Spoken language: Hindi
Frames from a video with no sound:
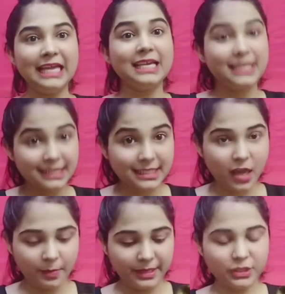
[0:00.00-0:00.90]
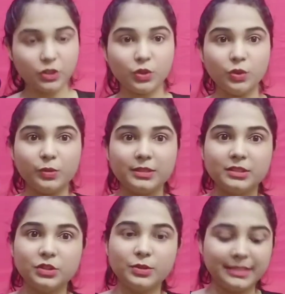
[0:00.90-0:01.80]
इसका भी जो
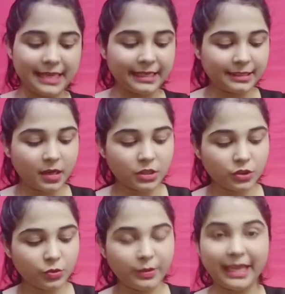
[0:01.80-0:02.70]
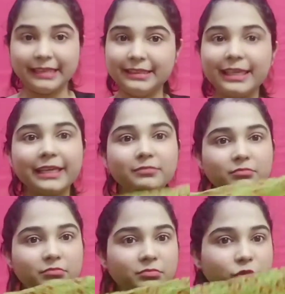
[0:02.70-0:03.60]
जो सेट का जो लेंथ है
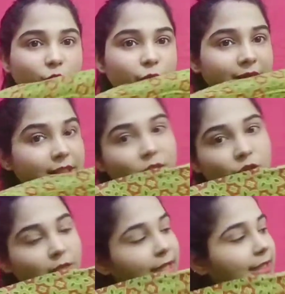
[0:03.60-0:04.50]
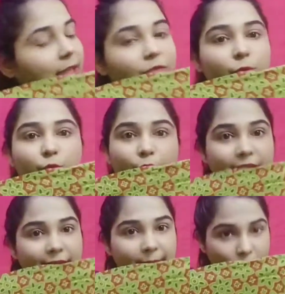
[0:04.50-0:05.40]
जो कुर्ती की जो लेंथ है वो पूरी है
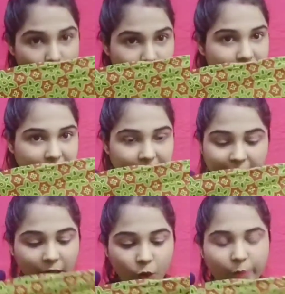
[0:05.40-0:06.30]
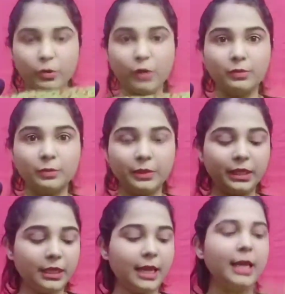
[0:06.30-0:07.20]
प्रॉपर है कहीं कोई प्रॉब्लम नहीं है